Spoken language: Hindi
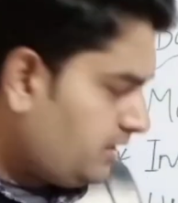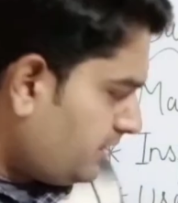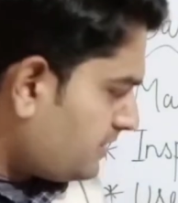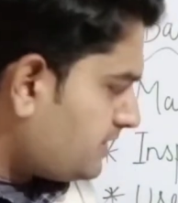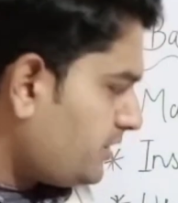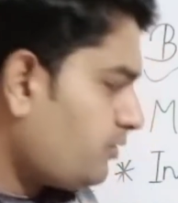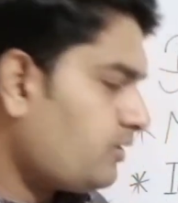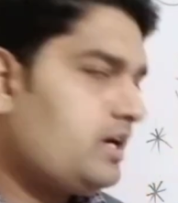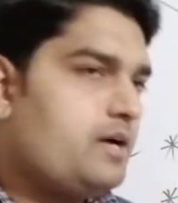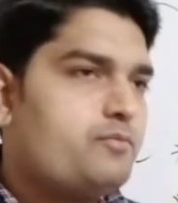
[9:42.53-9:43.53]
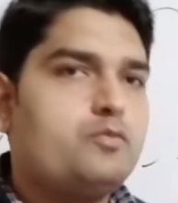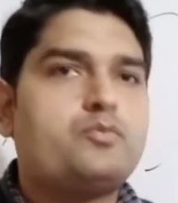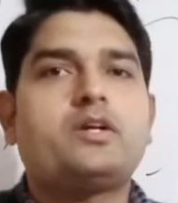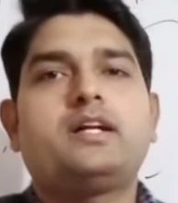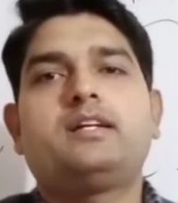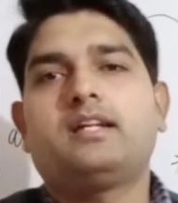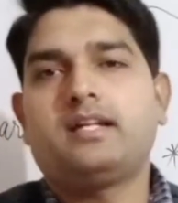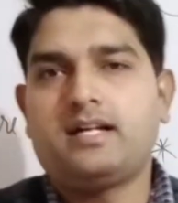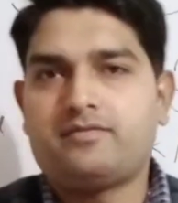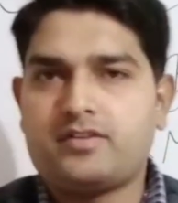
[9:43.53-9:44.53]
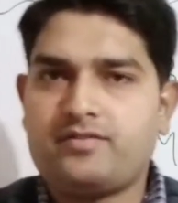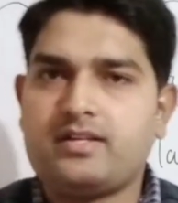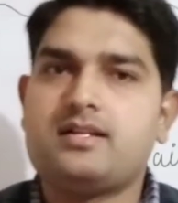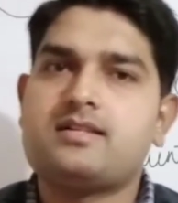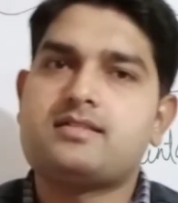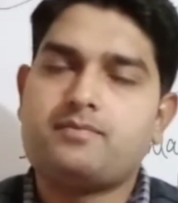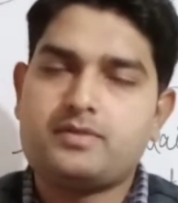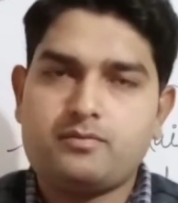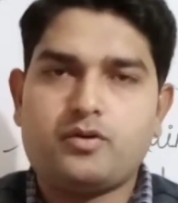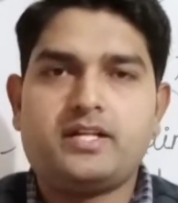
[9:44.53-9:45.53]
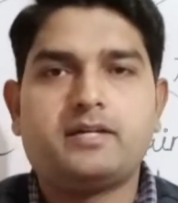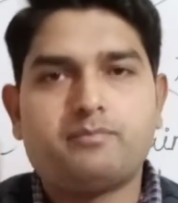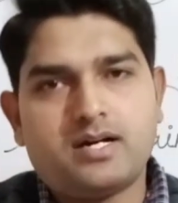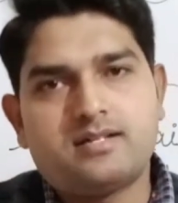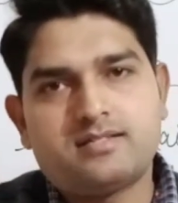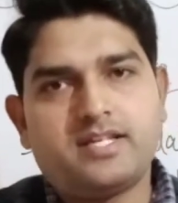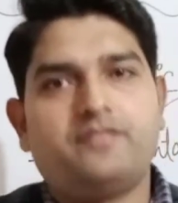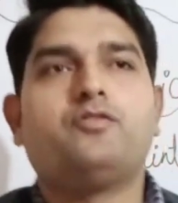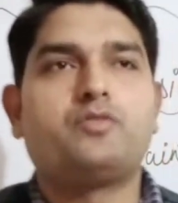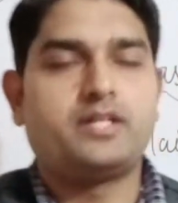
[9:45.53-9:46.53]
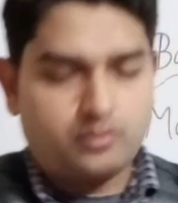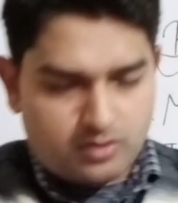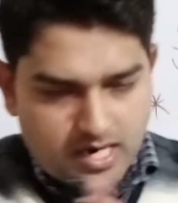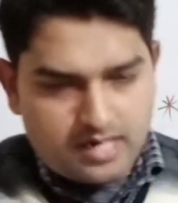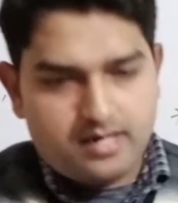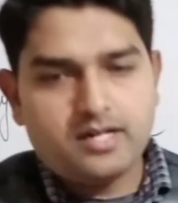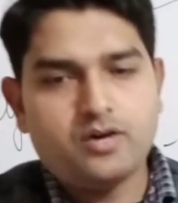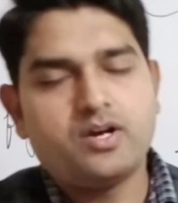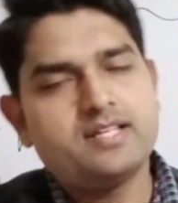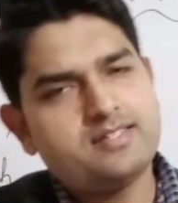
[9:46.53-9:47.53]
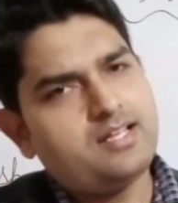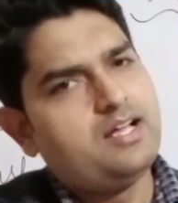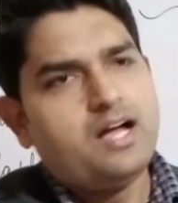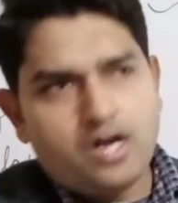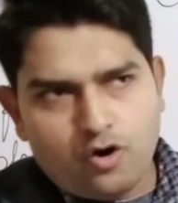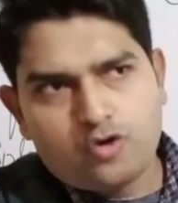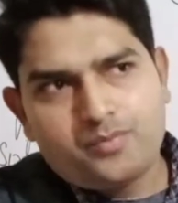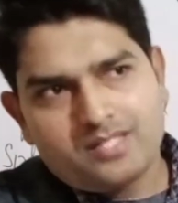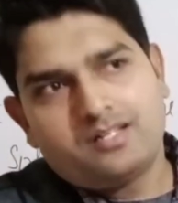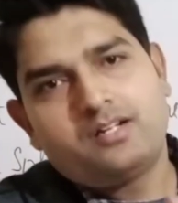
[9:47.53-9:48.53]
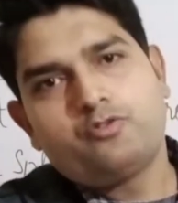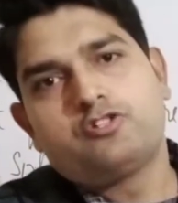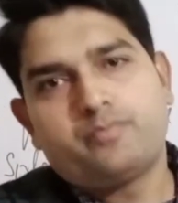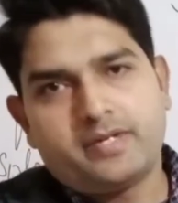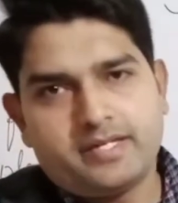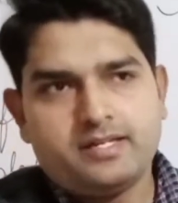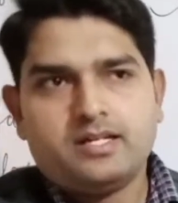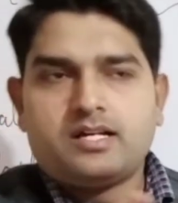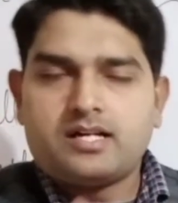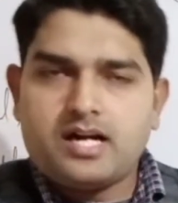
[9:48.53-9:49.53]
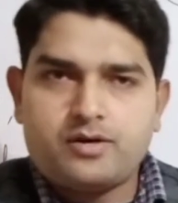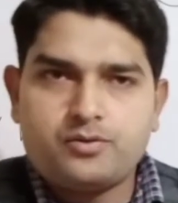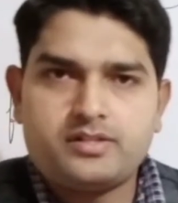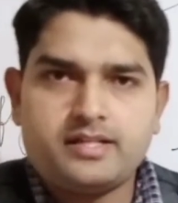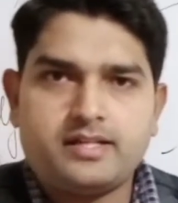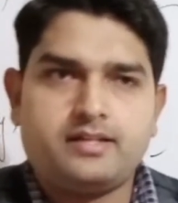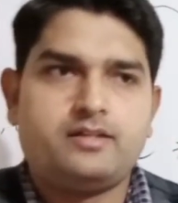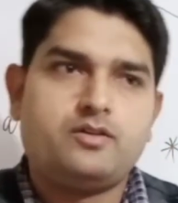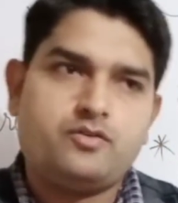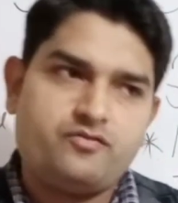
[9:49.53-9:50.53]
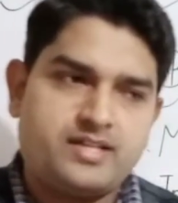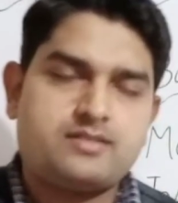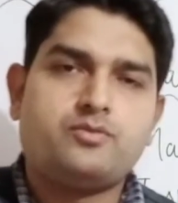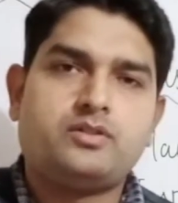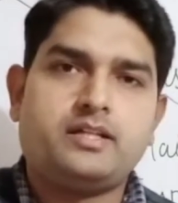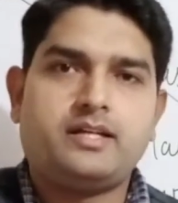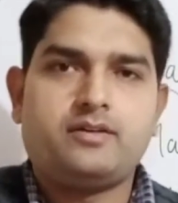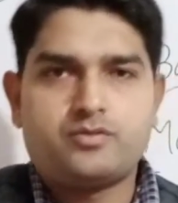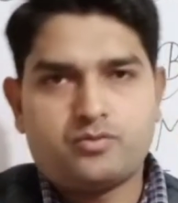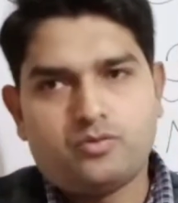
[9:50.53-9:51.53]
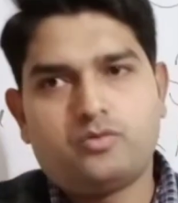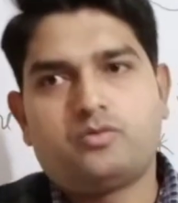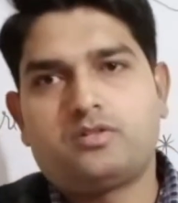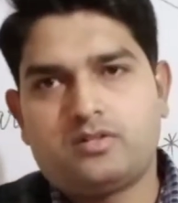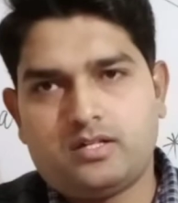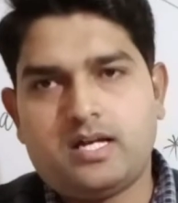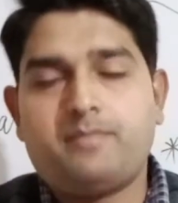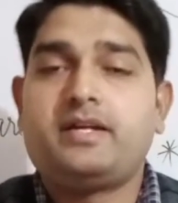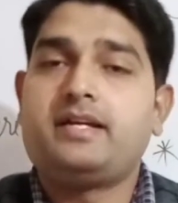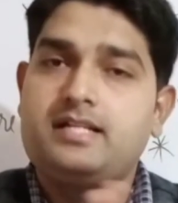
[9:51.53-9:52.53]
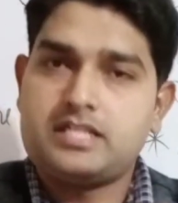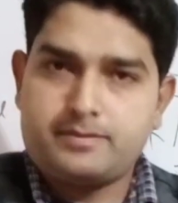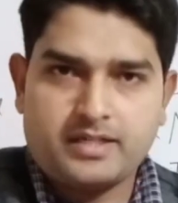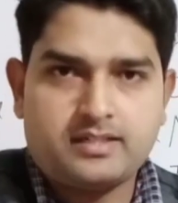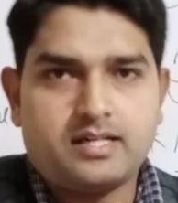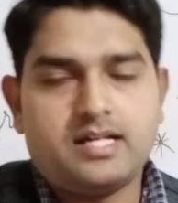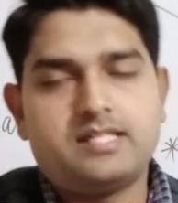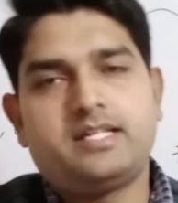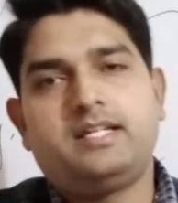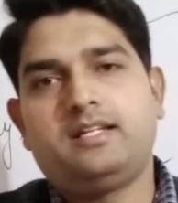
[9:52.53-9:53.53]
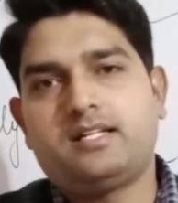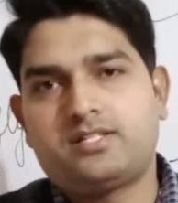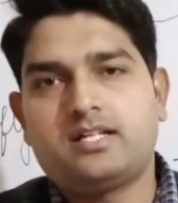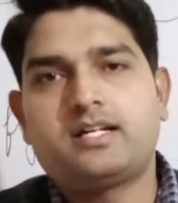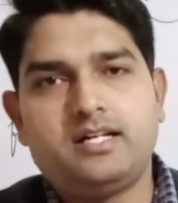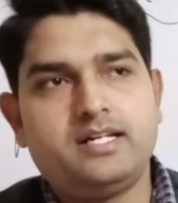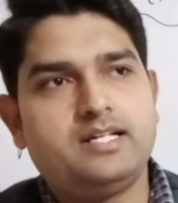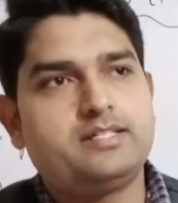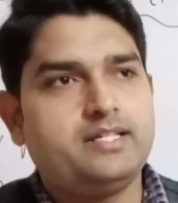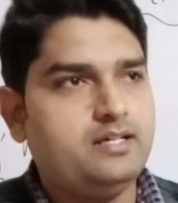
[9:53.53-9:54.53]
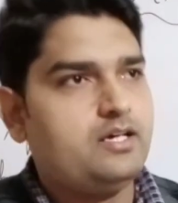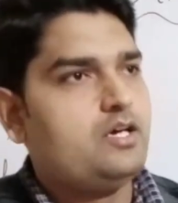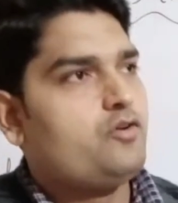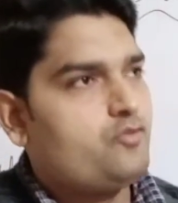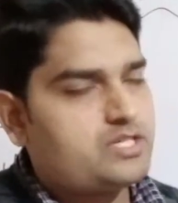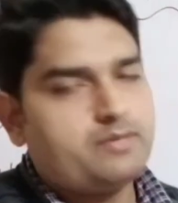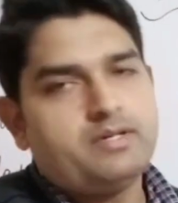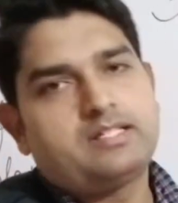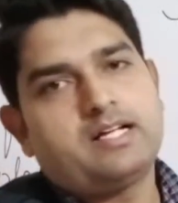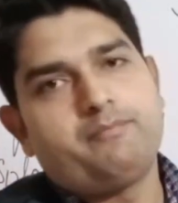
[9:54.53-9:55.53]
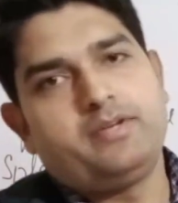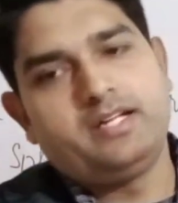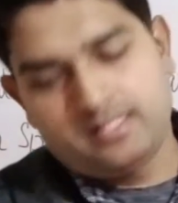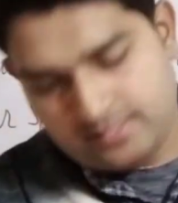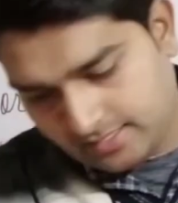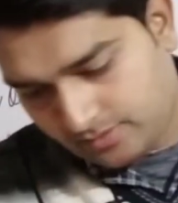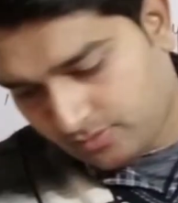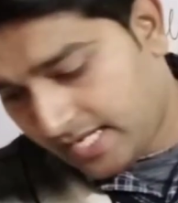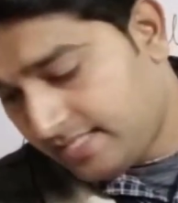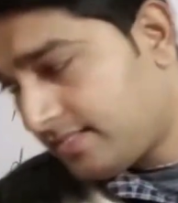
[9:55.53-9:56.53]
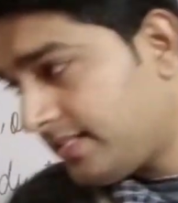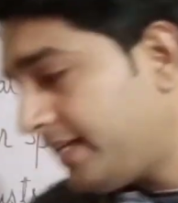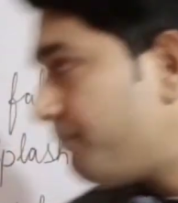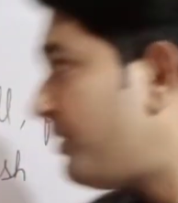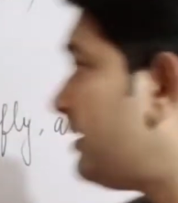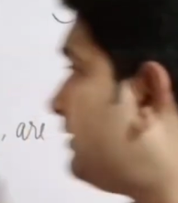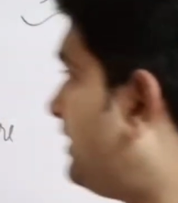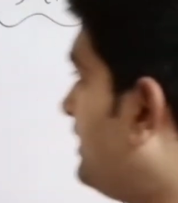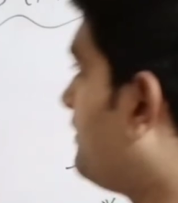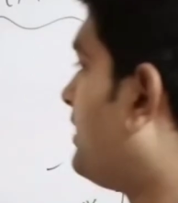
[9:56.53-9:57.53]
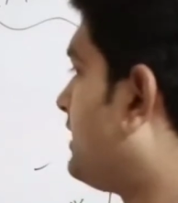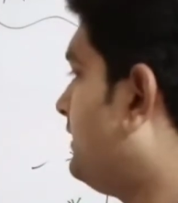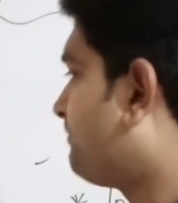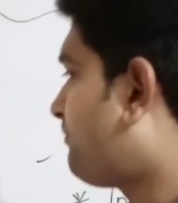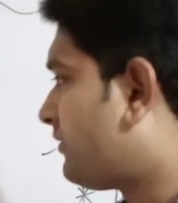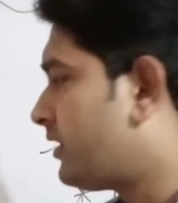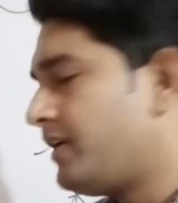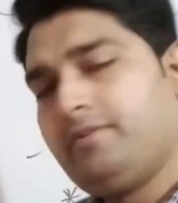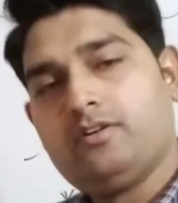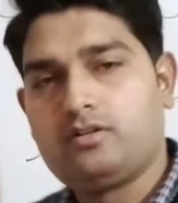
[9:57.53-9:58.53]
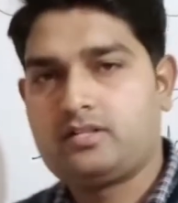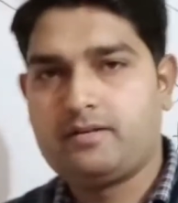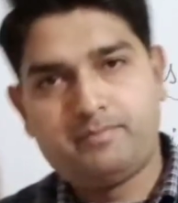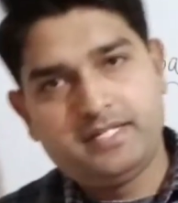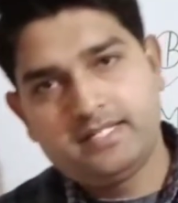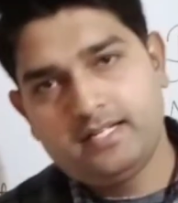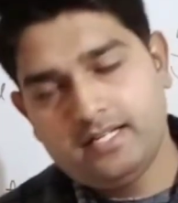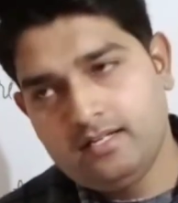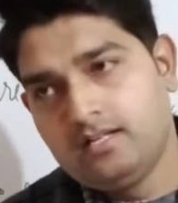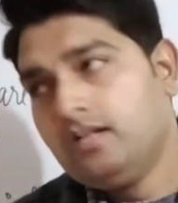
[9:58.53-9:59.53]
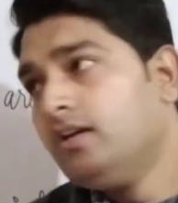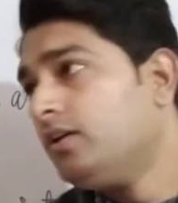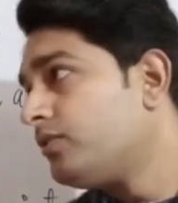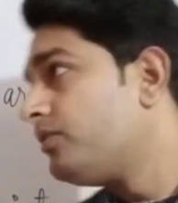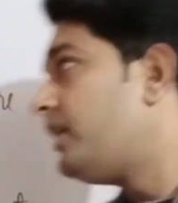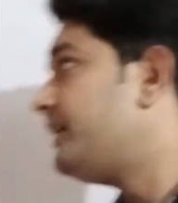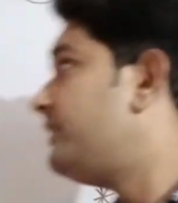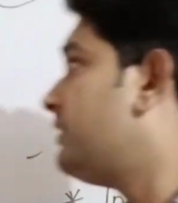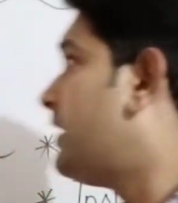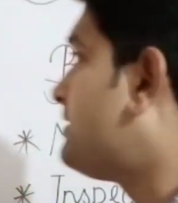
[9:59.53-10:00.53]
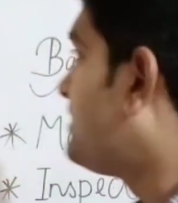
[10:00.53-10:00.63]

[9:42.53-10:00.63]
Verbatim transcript: ईजिली होगा आपको प्रोटेक्ट करेगा आपकी फिंगर्स आपकी बॉडी के पार्ट्स सेफ होंगे तो गार्ड लगा होगा ऐसे और भी अदर टूल्स में ही गार्ड होते हैं फिक्स होते हैं उसको हमें इंस्पेक्ट करना चाहिए निरीक्षण कर लेना चाहिए उसके बाद काम में लेना चाहिए तो गाइज़ ये पार्ट थ्री हमारा ये भी ऑल कम्प्लीटेड है तो आई थिंक गाइज़